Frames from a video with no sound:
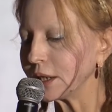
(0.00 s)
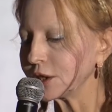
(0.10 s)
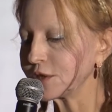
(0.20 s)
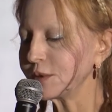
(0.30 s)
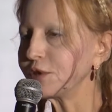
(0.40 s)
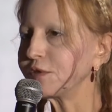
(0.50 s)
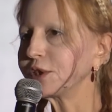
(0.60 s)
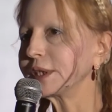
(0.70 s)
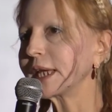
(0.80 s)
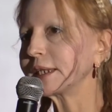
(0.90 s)
je suis devant
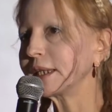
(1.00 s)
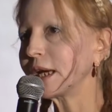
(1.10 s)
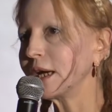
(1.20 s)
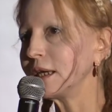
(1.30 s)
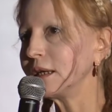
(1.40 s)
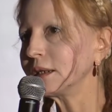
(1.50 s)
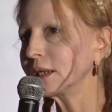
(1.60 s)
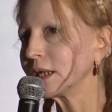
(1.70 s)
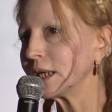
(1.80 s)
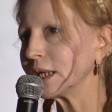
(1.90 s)
une cathédrale
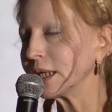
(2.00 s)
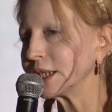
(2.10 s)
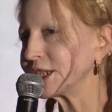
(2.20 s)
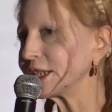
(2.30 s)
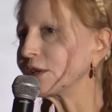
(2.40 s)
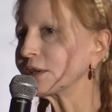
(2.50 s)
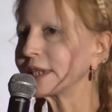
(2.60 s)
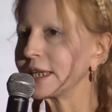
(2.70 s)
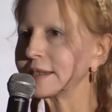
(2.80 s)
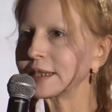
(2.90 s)

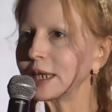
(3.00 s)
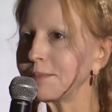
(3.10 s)
gigantesque.